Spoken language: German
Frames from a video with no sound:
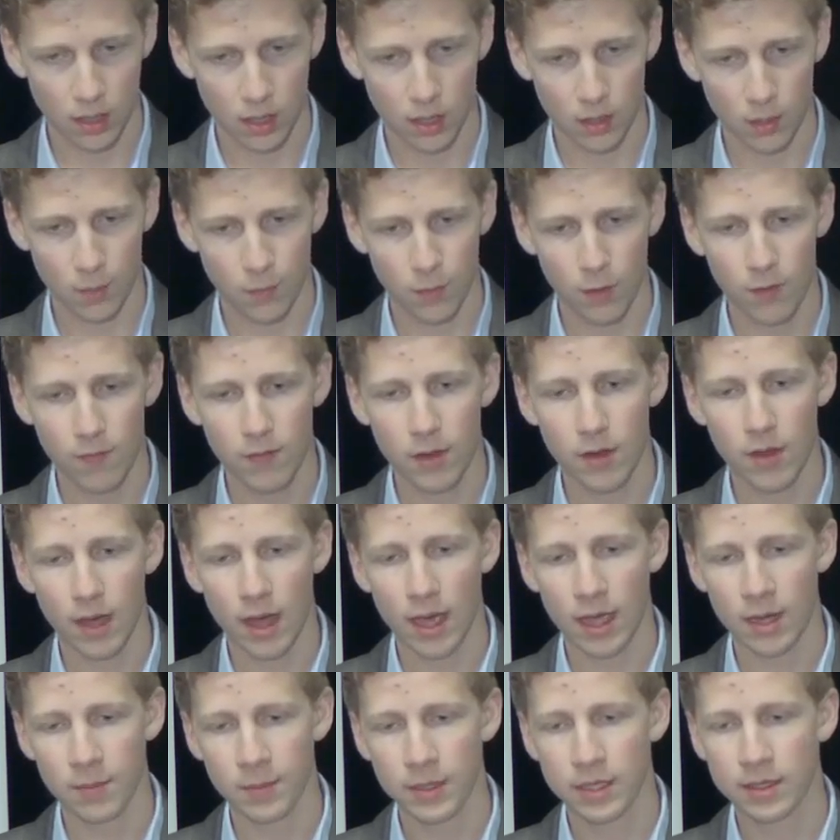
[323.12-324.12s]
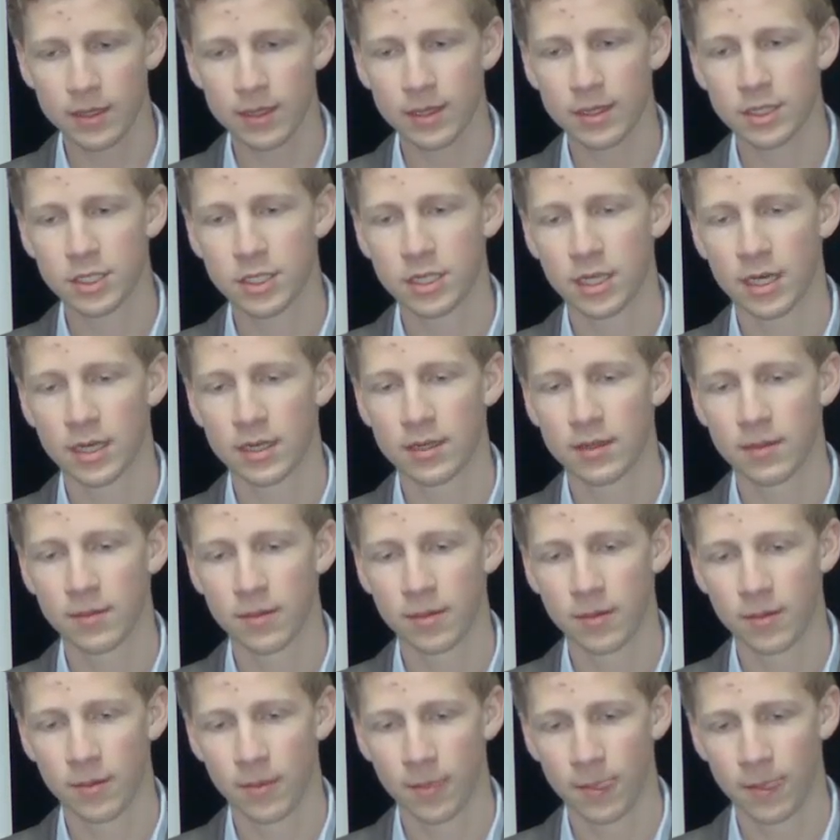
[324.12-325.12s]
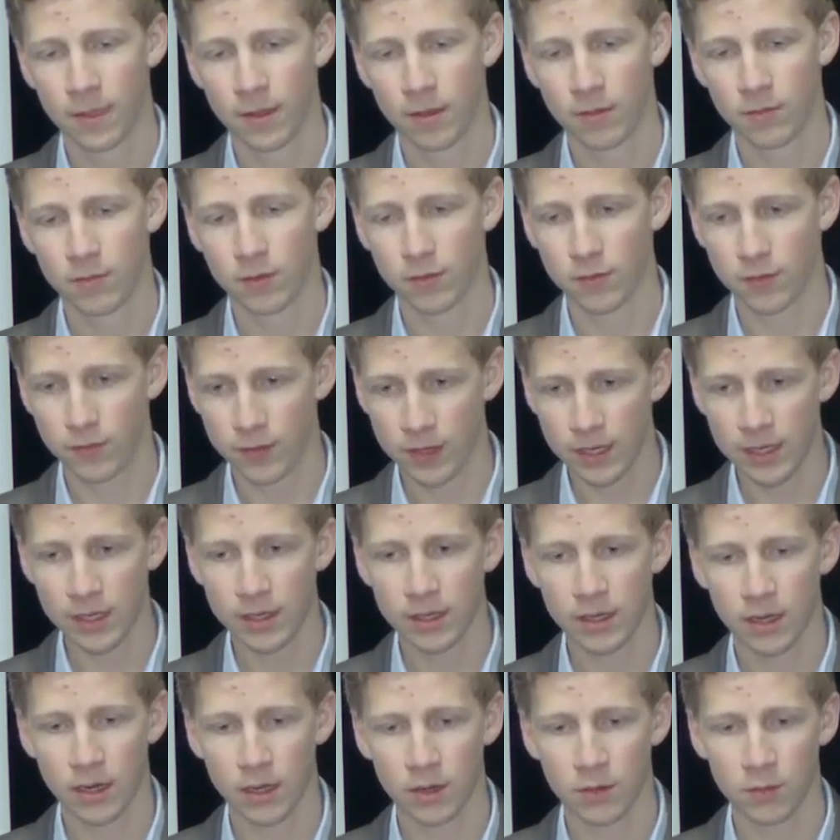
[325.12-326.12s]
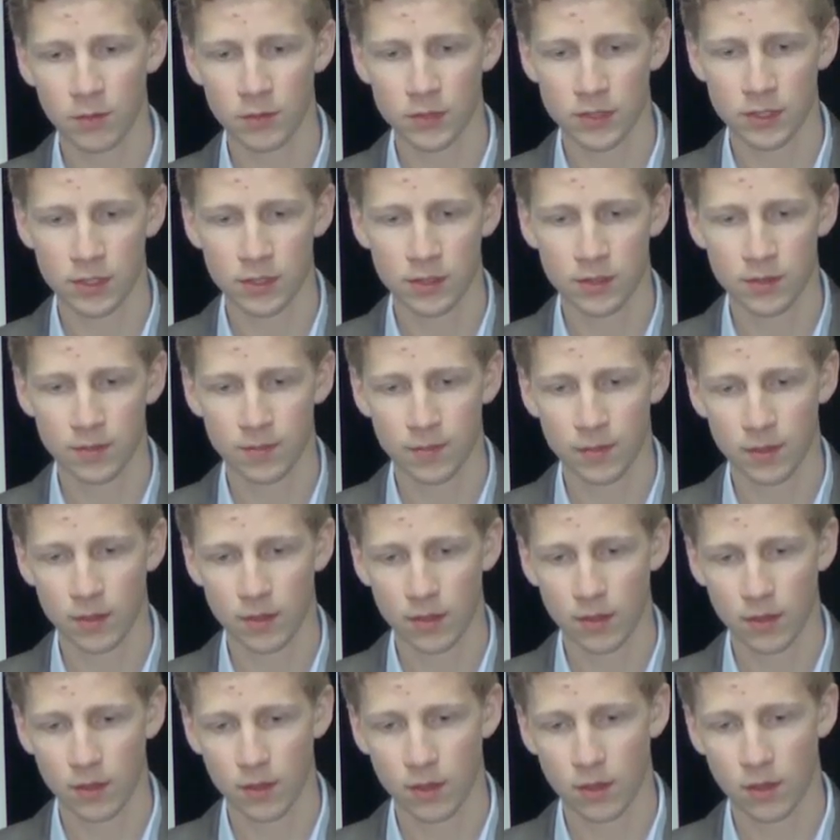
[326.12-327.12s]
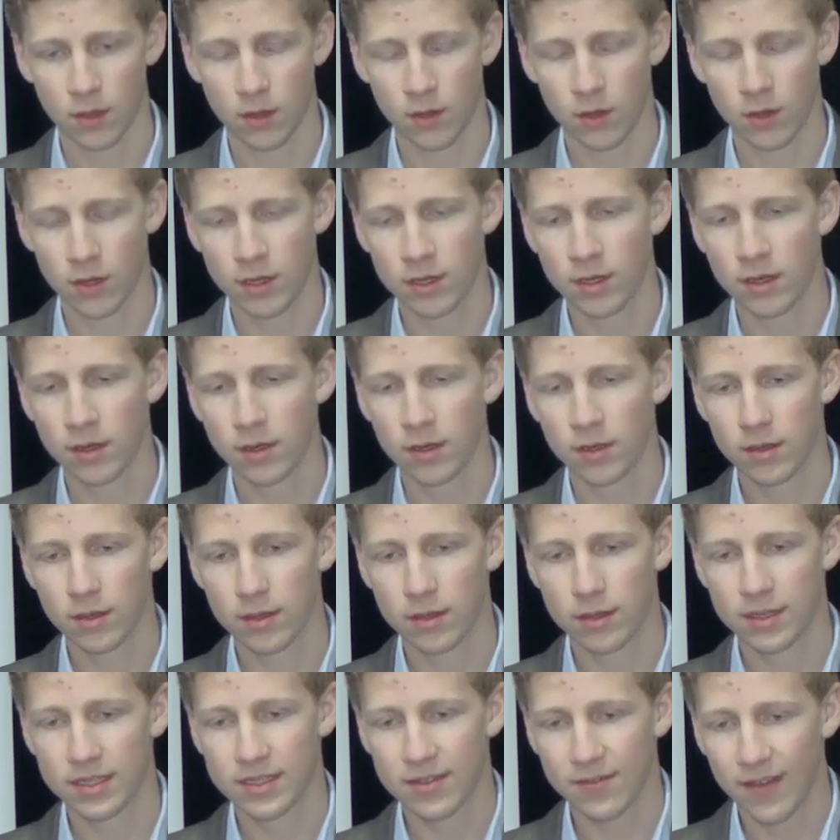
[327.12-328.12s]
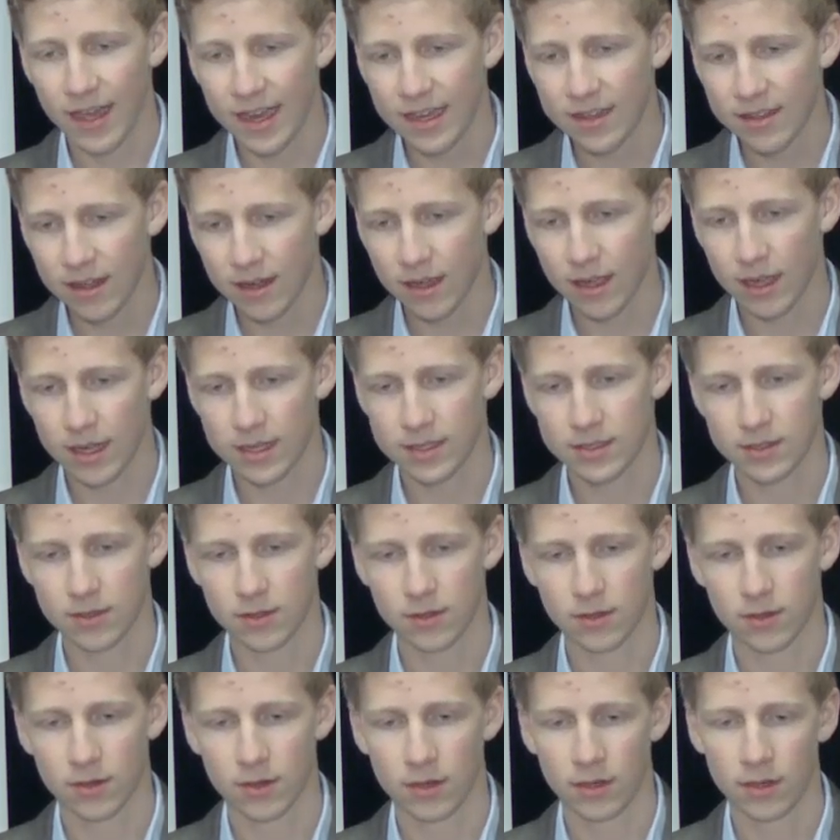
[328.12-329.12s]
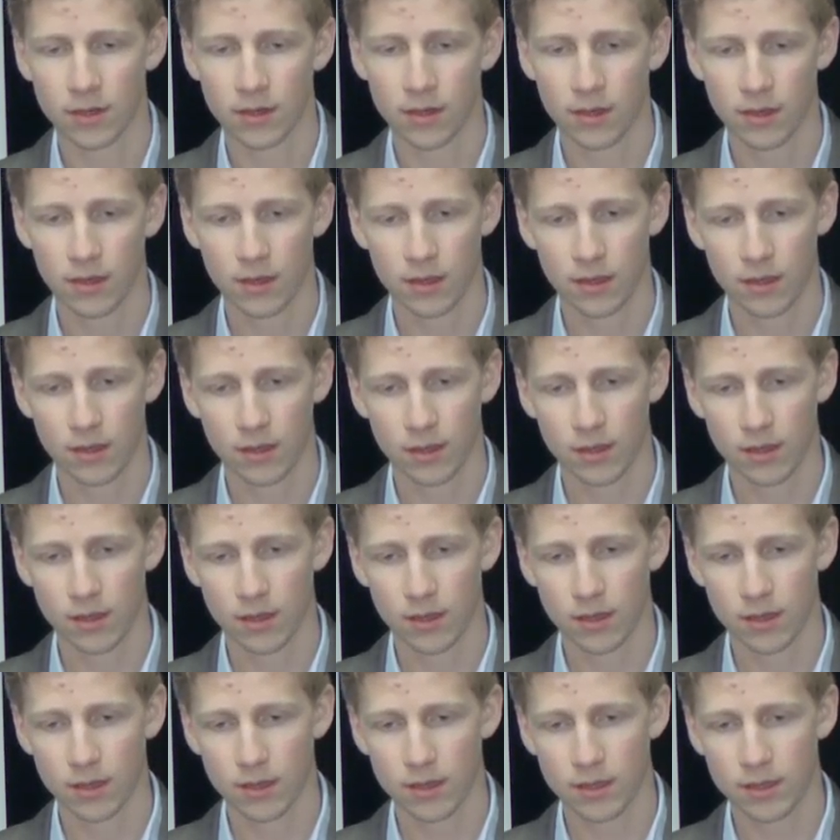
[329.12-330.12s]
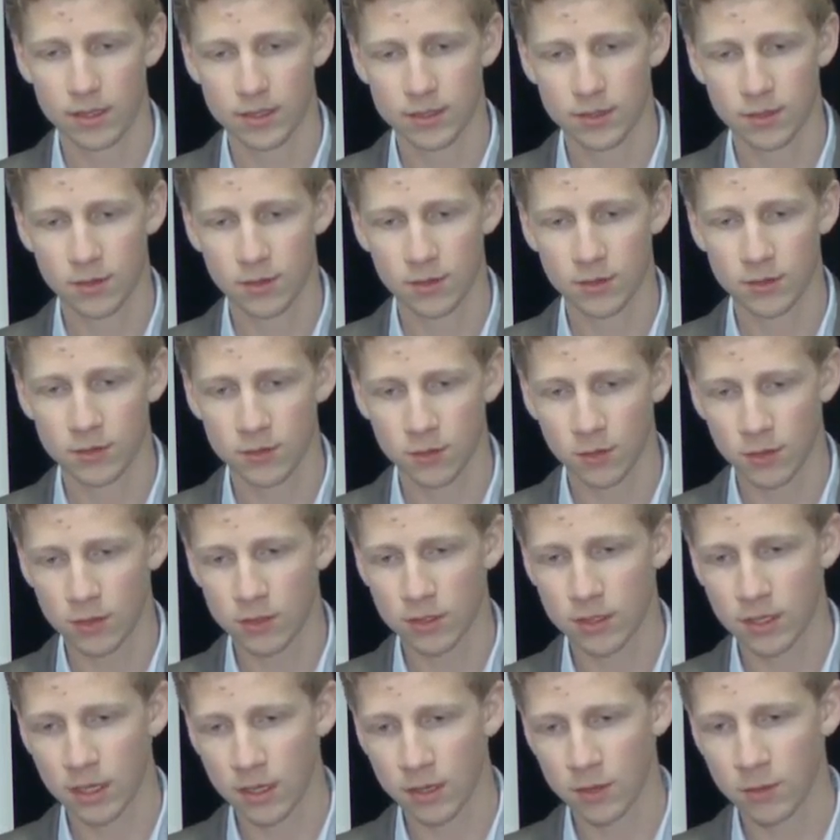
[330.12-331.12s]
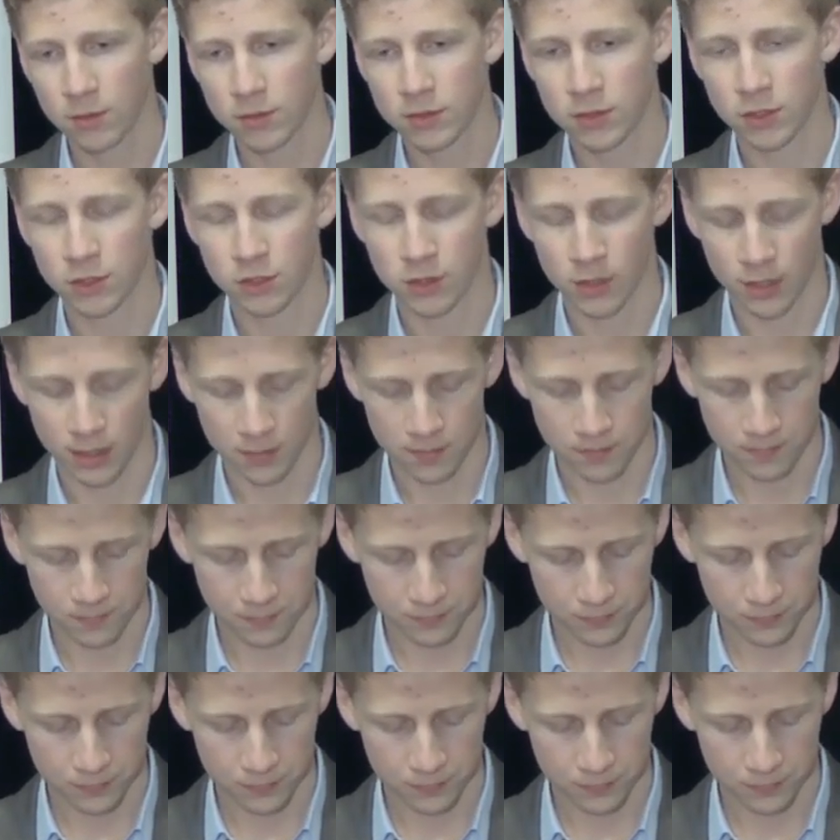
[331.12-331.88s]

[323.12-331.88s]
Obwohl wir nur ein Mitgliedstaat von vielen in der EU sind, könnten diese weiteren Grenzkontrollen das Konstrukt der EU zerstören.